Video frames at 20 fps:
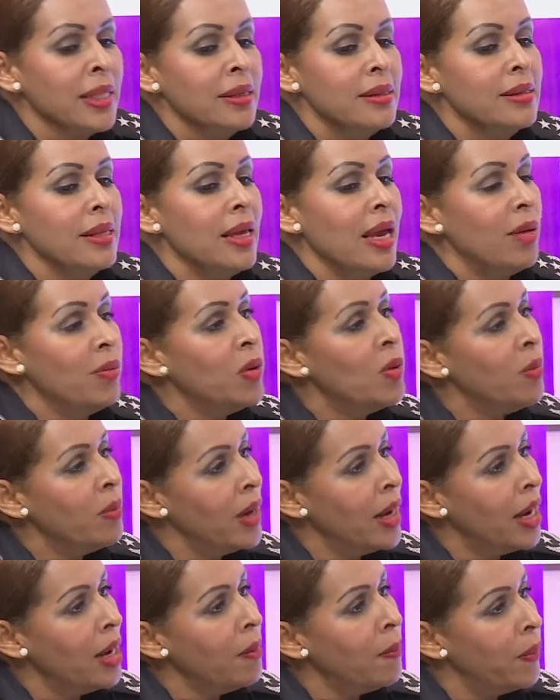seamos
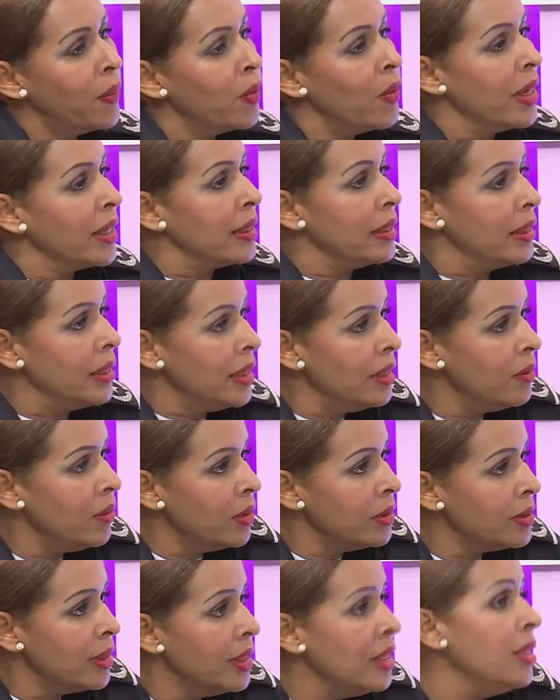más
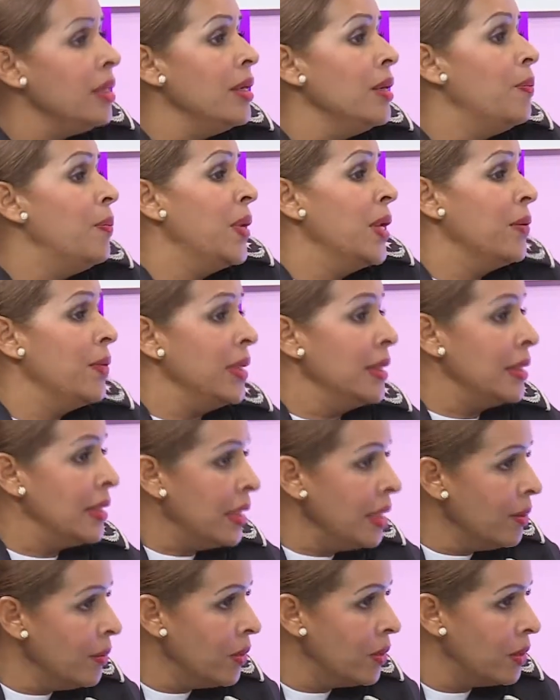proactivos y,
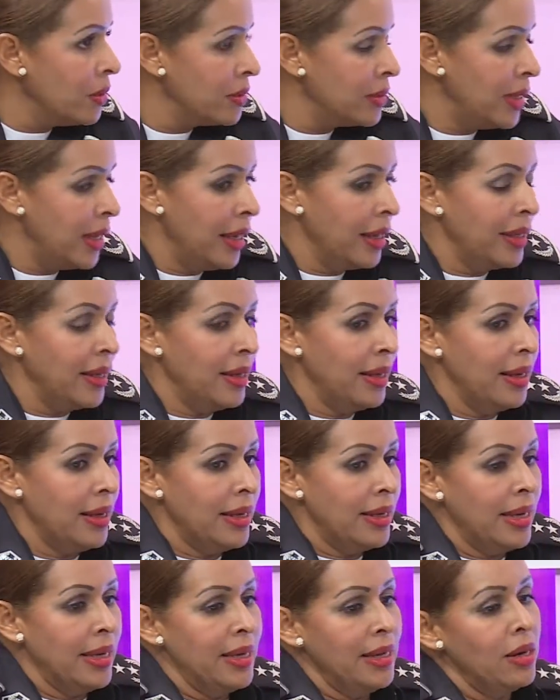preventivos, o sea, que,
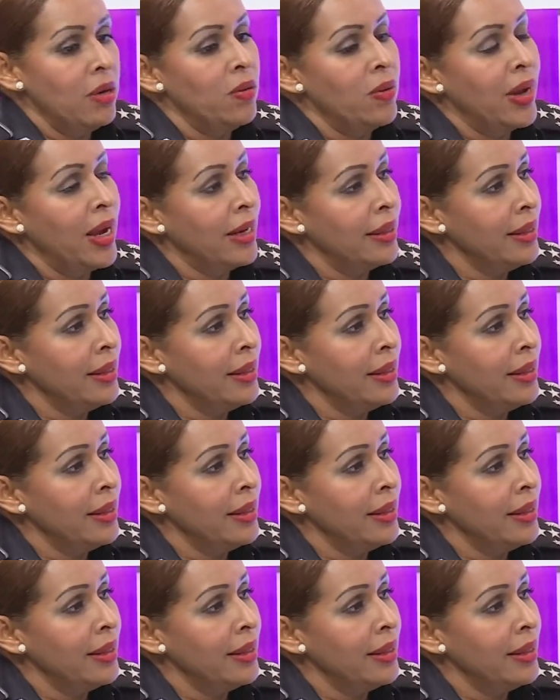en lugar